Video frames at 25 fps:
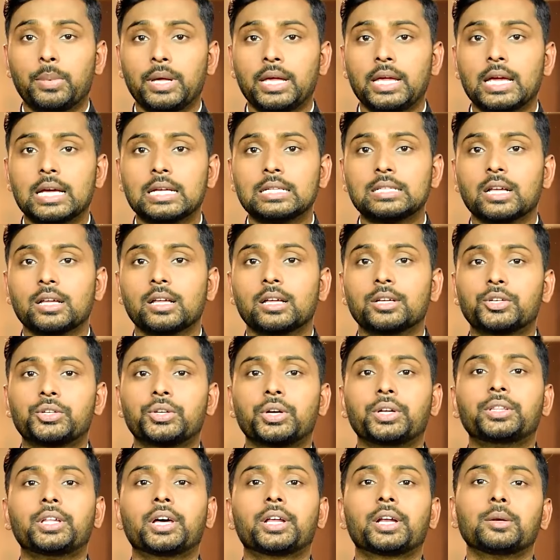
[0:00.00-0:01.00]
पीएस
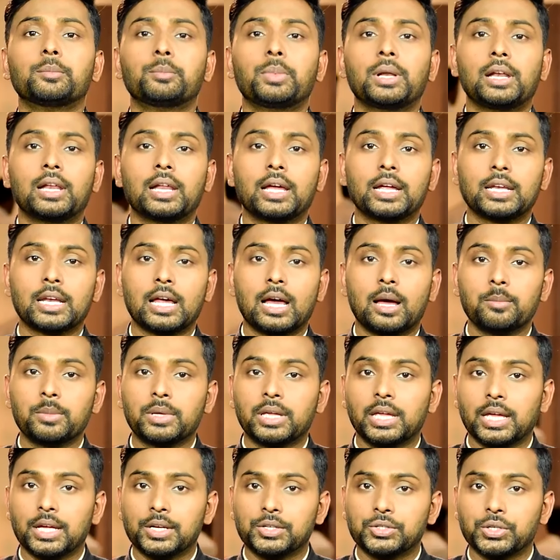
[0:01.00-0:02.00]
श्रीधरन पिल्लई नाम
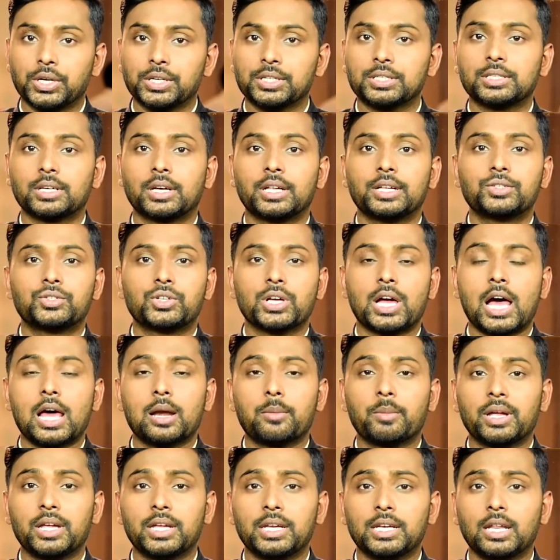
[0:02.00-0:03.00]
के एक शख्स ने
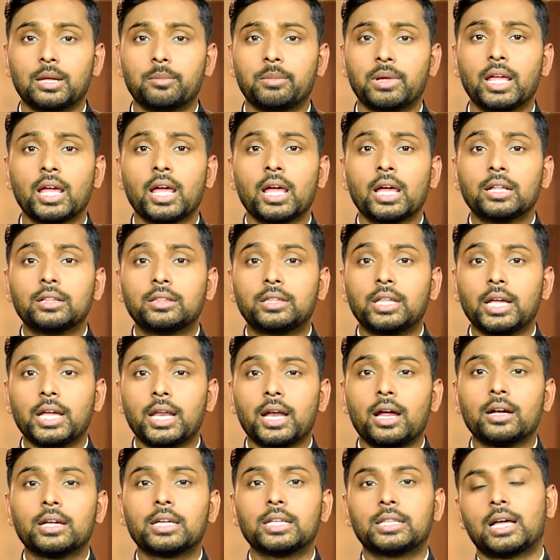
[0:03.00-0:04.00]
चार महीने में
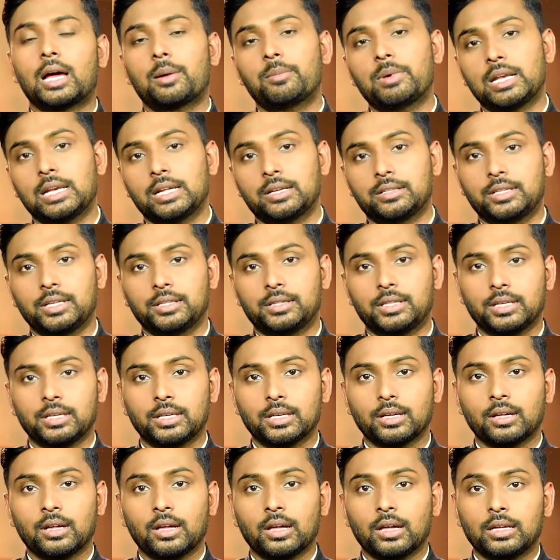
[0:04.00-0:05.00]
तेरह किताबें लिख दी थी
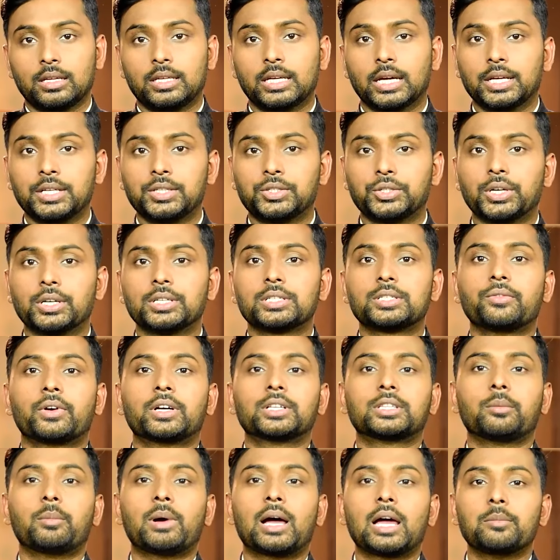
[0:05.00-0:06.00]
यही शख्स
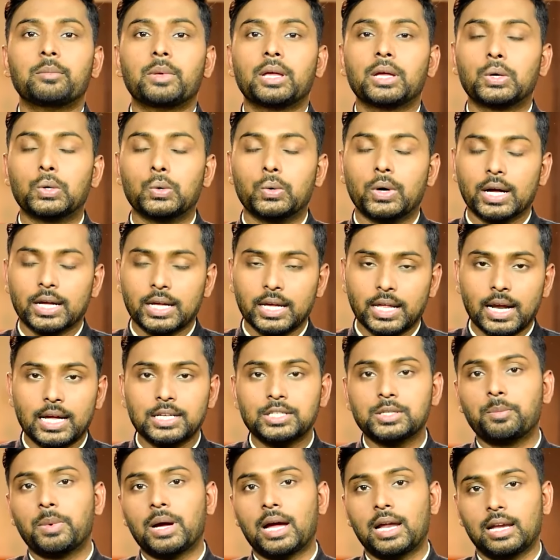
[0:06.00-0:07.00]
वर्तमान में गोवा के
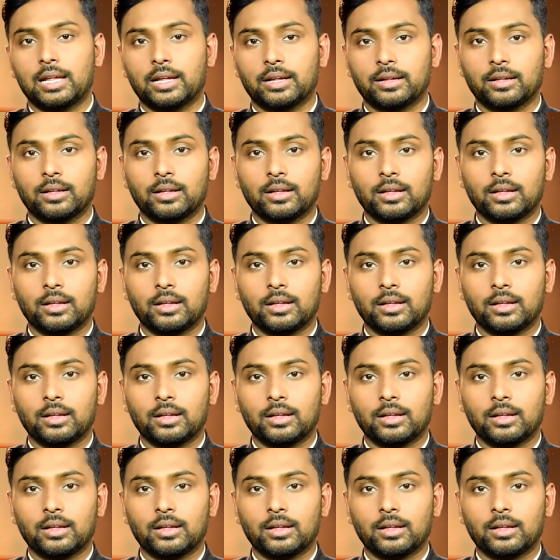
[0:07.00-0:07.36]
राज्यपाल हैं